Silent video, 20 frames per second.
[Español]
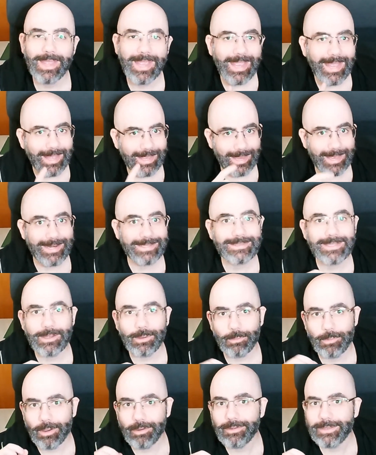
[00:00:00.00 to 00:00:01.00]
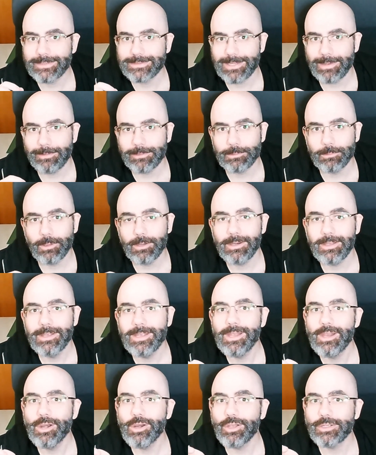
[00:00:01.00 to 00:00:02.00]
Eh, en este juego, en Sabas Wall,
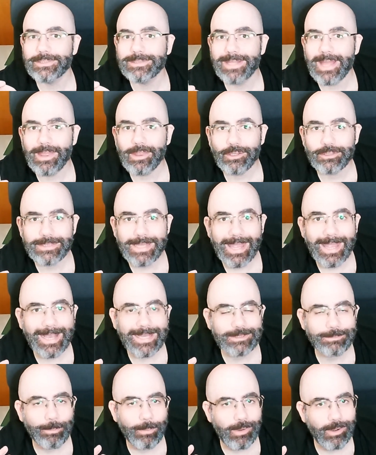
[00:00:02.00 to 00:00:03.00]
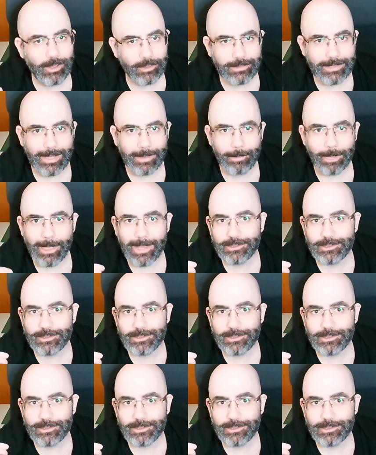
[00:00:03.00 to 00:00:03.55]
los dados explotan.